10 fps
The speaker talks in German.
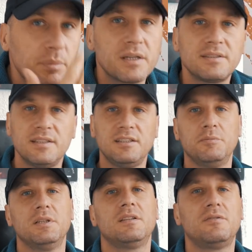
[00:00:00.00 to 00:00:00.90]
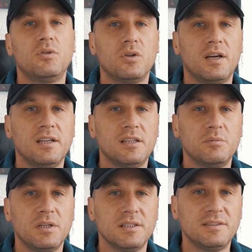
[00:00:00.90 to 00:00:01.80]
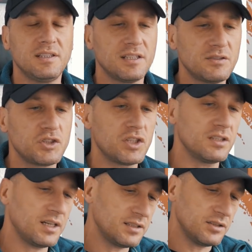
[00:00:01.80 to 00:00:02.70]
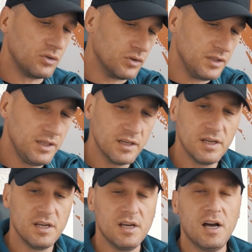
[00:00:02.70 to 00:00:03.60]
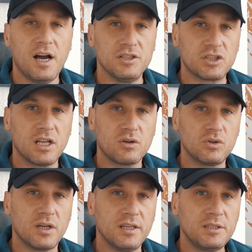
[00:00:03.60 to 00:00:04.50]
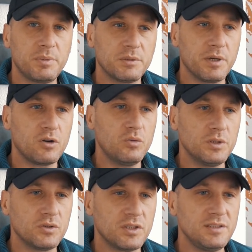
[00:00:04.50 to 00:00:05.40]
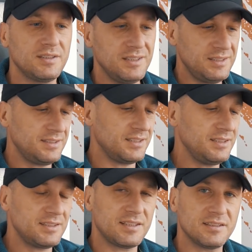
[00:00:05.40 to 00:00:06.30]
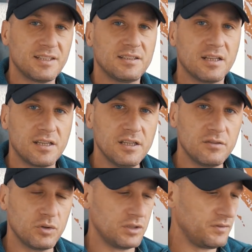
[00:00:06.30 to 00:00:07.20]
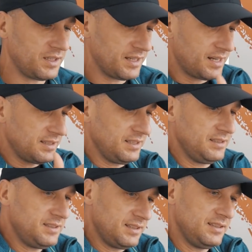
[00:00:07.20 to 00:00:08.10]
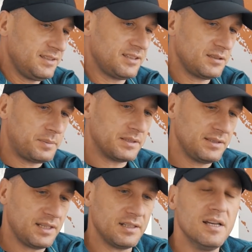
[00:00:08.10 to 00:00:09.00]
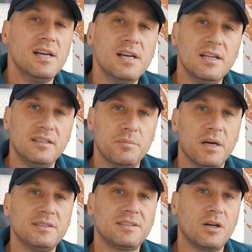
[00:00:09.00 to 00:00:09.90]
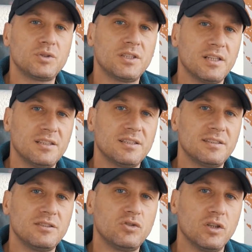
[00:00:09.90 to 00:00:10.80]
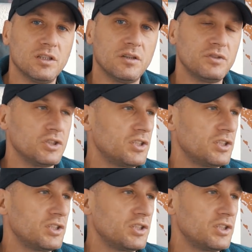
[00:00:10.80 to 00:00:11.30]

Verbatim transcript: paar Zentimeter vor deinem Gesicht. Ist wahrscheinlich hatte noch nie ein Schlag oder Headbutt bekommen oder ist in dieser Distanz attackiert worden, weil gerade in dieser Distanz passieren die meisten Auseinandersetzungen auf der